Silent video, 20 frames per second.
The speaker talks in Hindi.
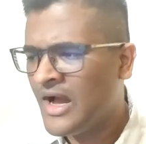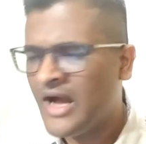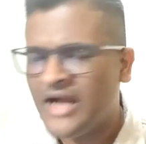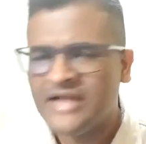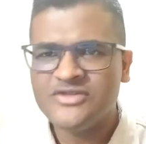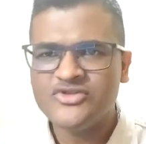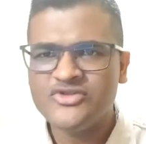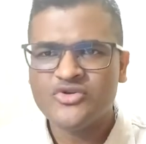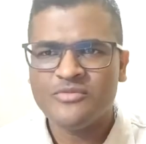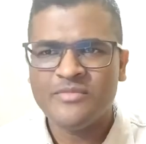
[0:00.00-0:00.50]

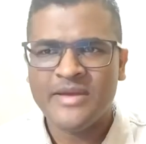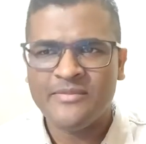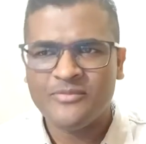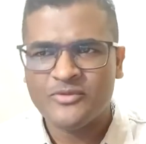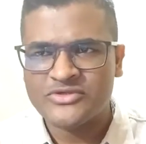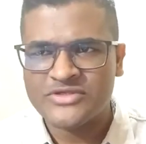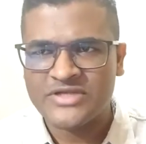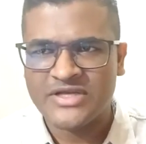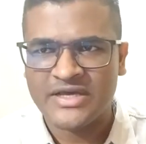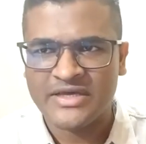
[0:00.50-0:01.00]
आज जो मैं
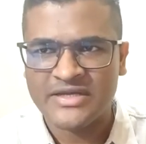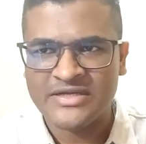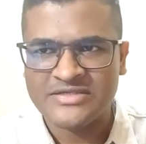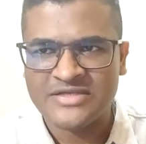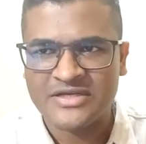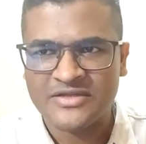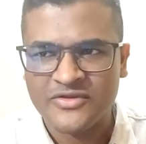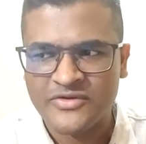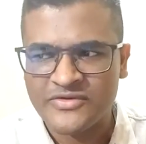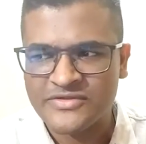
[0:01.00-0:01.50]
आपको सिखाना
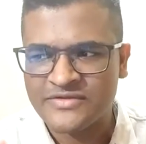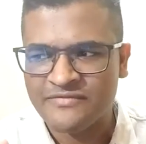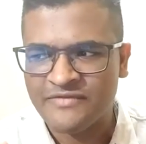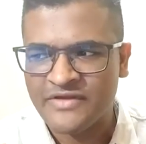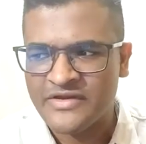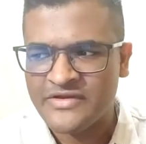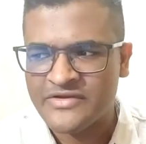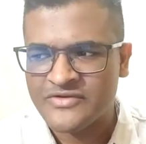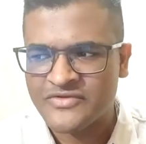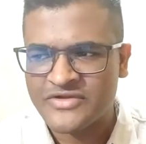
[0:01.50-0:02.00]
चाहता हूँ इज अ
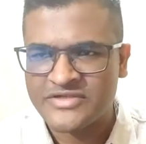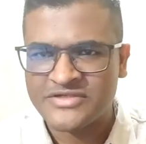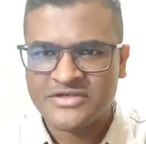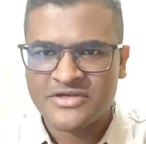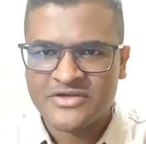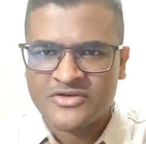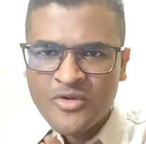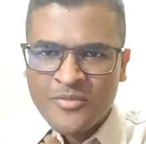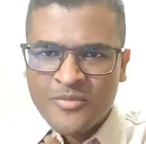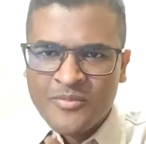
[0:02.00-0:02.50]
वेरी
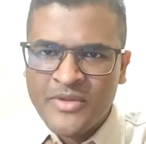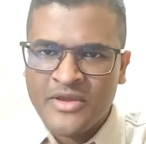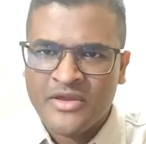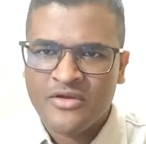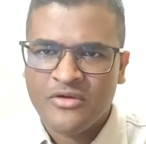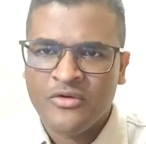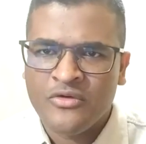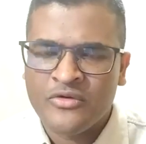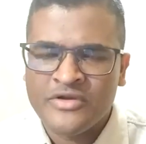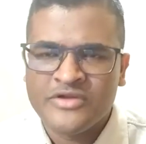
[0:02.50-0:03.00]
इंटरेस्टिंग टॉपिक
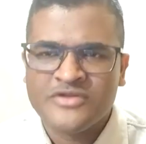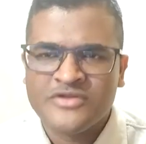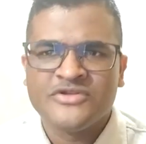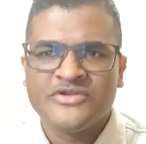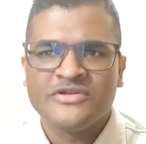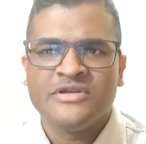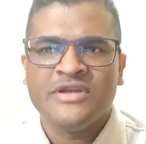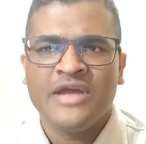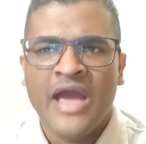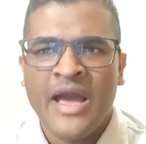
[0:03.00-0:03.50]

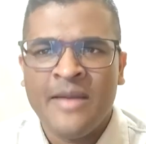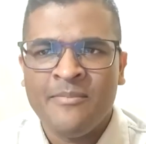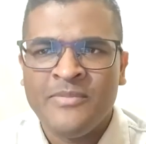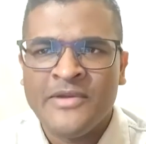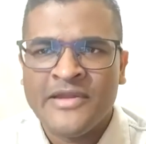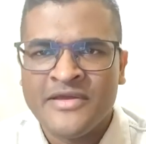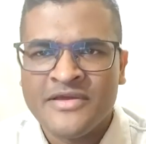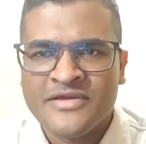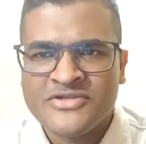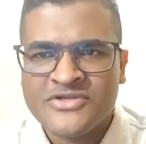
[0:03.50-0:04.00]
ओरिजिन
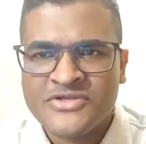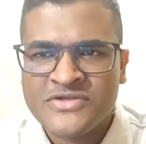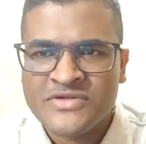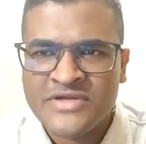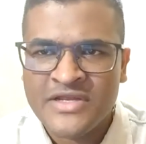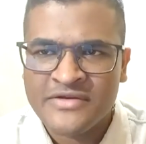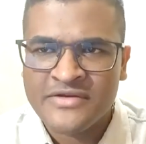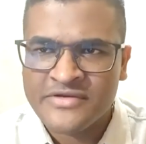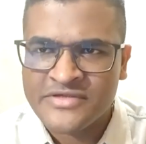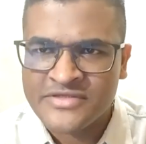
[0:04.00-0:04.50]
एप्लीकेशन
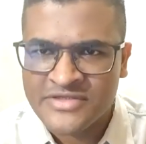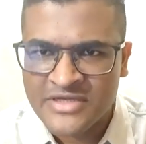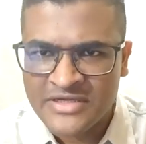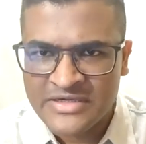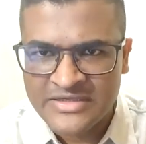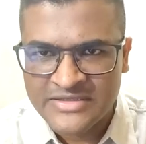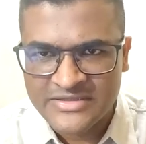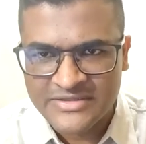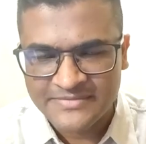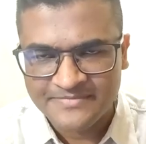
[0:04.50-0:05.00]
एंड
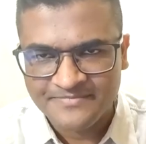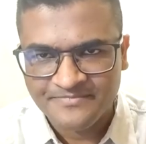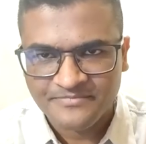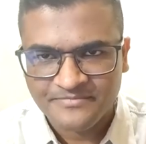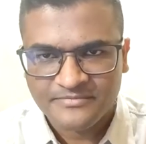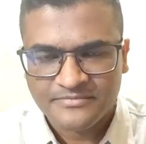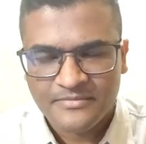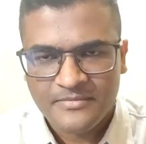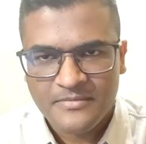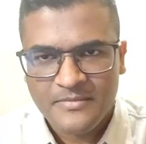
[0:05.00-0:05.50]
रिजल्ट
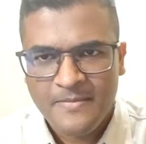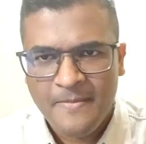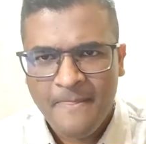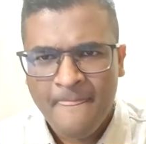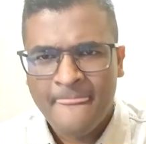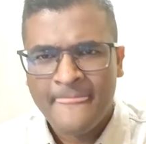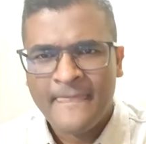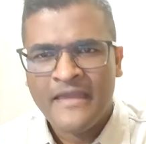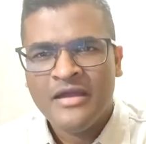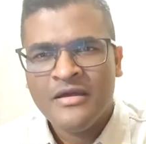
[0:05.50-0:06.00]

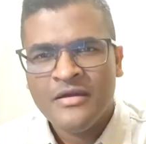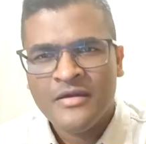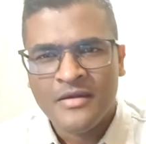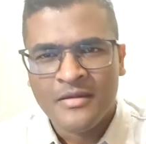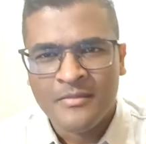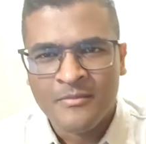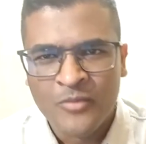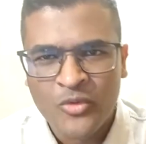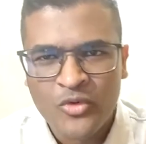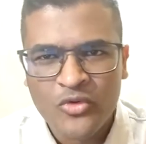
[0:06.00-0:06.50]

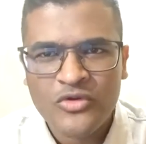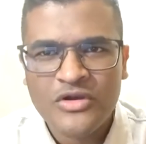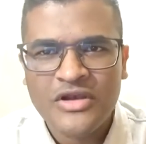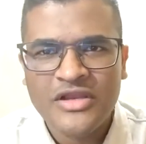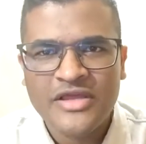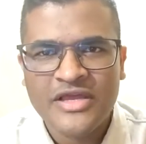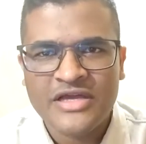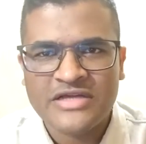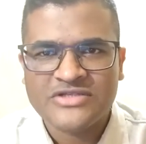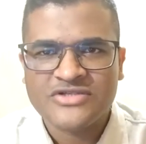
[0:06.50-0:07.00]
मूल
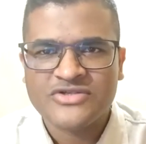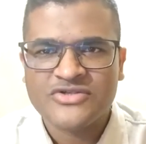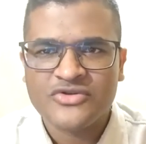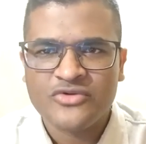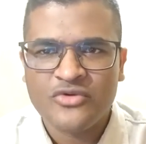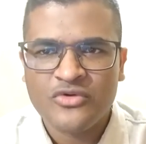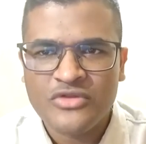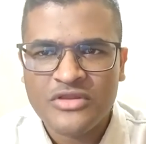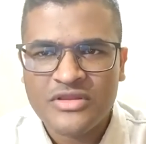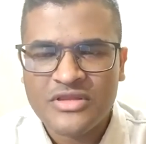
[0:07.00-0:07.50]
या
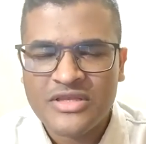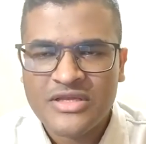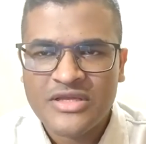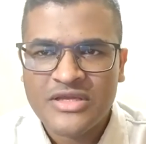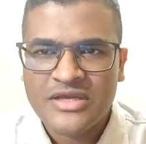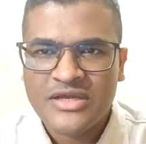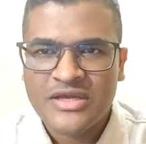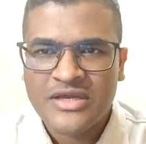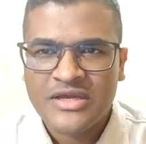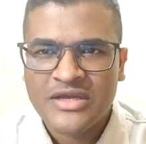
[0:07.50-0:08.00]
स्रोत
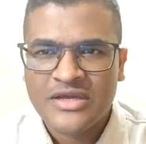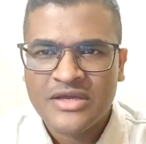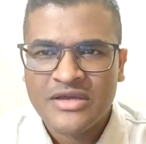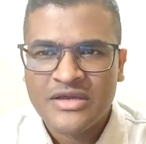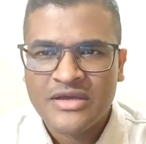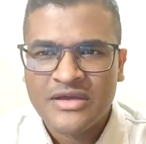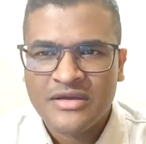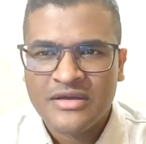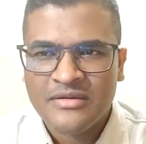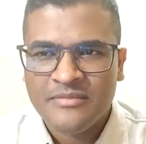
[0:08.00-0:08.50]

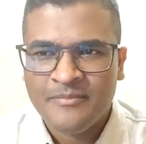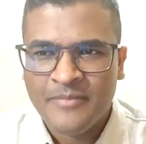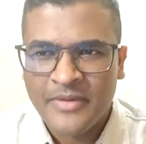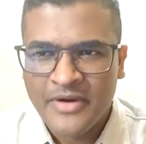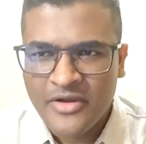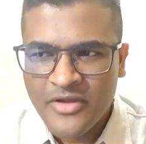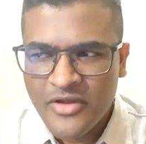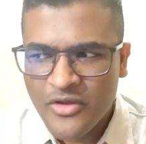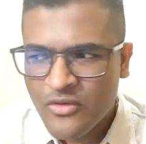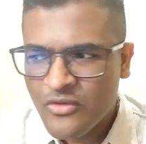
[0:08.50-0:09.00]

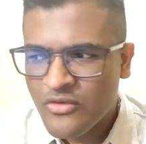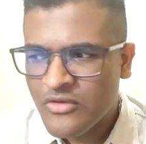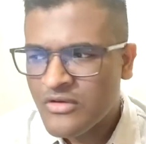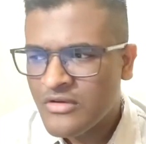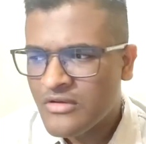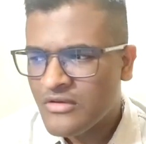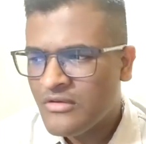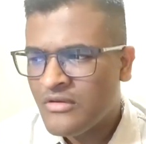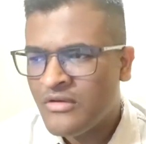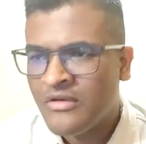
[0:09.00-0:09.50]

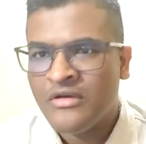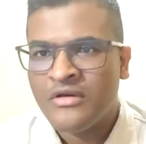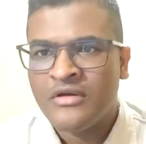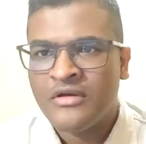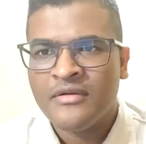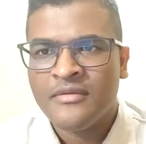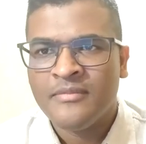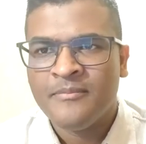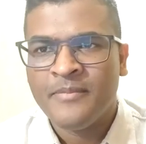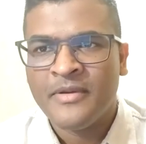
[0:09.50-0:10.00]
प्रयोग
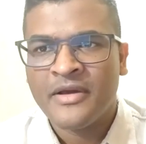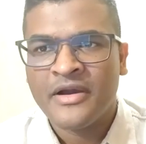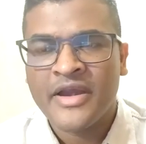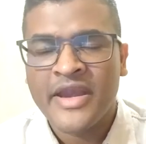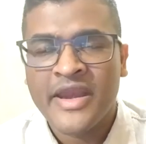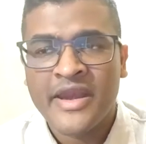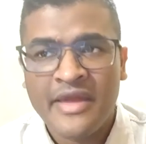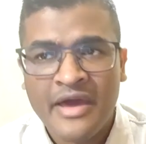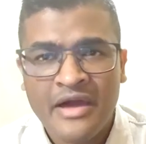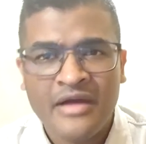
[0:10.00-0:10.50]
और
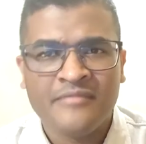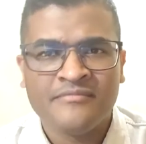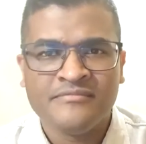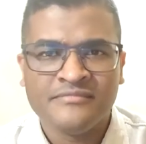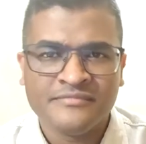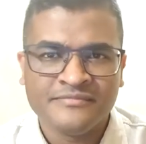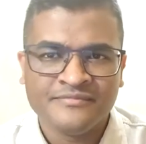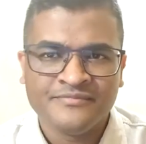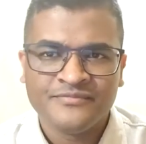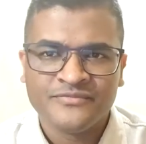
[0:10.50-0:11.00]
परिणाम
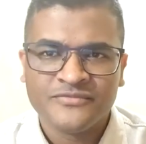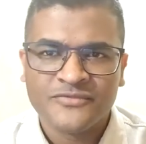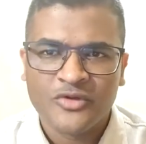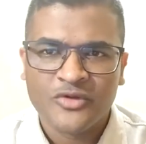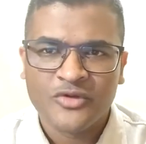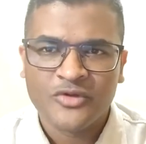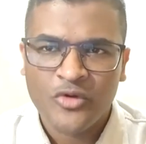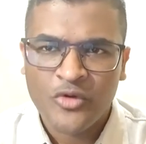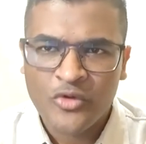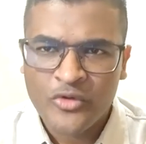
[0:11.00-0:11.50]

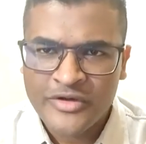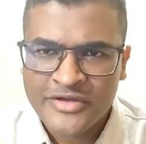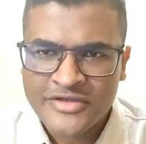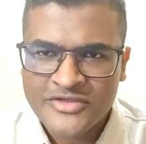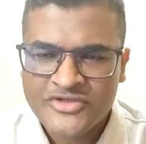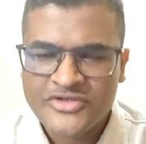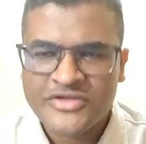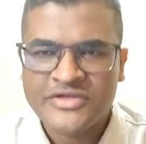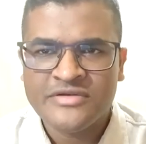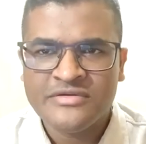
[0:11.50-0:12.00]

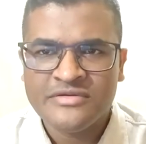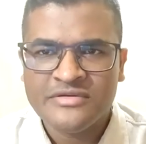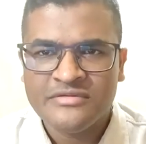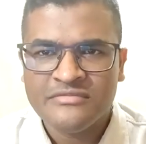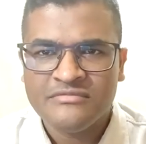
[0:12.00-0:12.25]
ओरिजिन